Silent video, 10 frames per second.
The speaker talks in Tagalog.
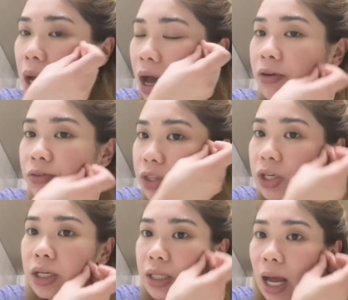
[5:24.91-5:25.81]

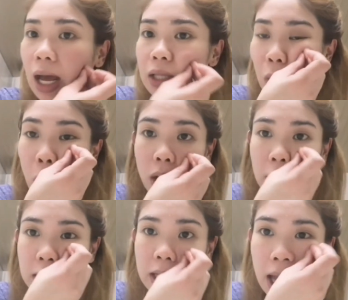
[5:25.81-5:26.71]
After that,
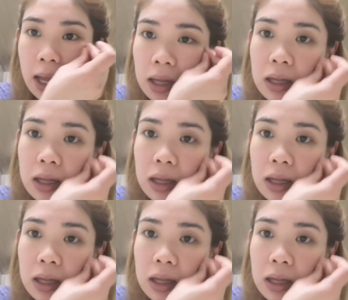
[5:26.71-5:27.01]
okay na.